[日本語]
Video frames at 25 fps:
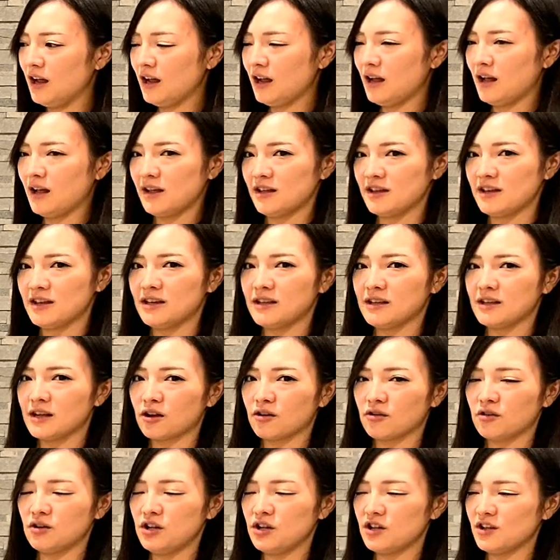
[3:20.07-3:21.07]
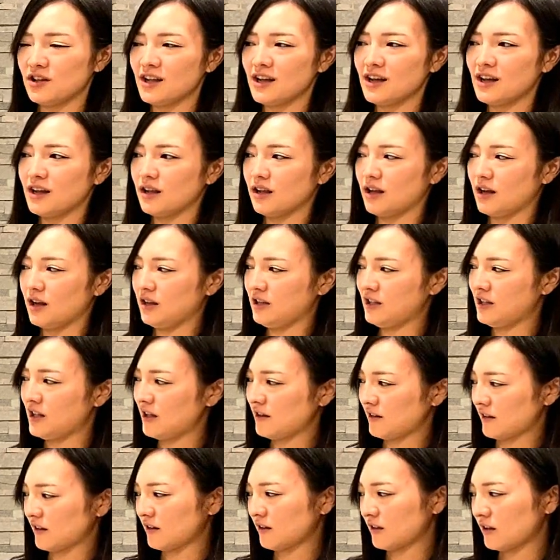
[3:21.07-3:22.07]
えー、信託にして、えー、移転
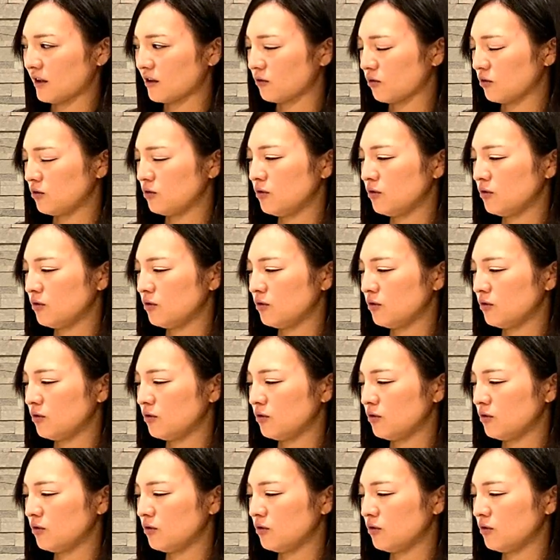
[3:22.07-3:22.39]
させたと